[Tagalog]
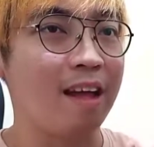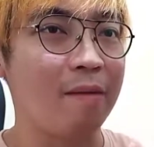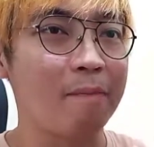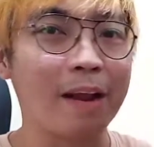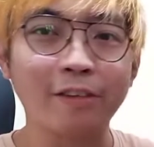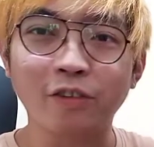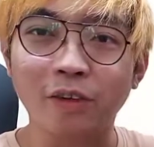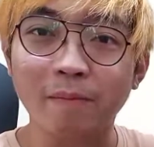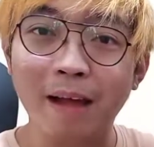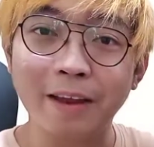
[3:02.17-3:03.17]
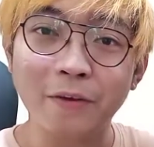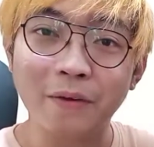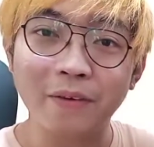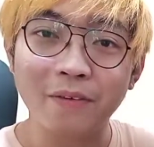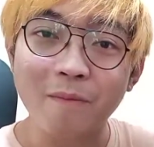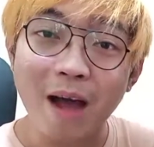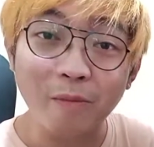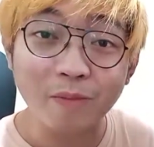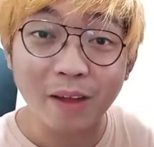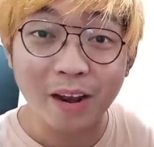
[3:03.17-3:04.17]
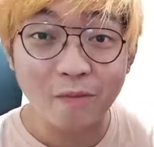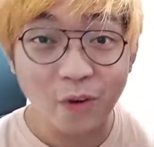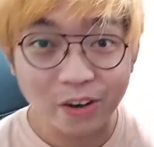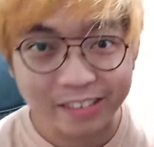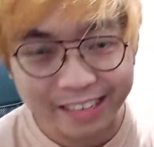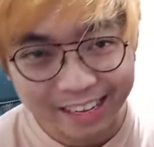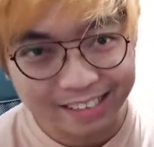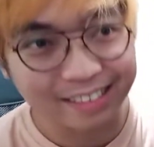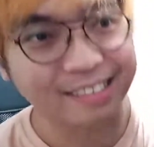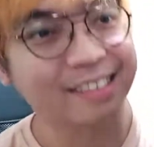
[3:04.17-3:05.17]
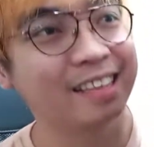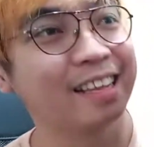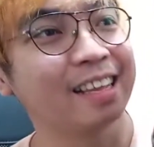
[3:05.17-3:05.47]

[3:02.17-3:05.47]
Ang price nung iba, no, maabot pa ng 4.6.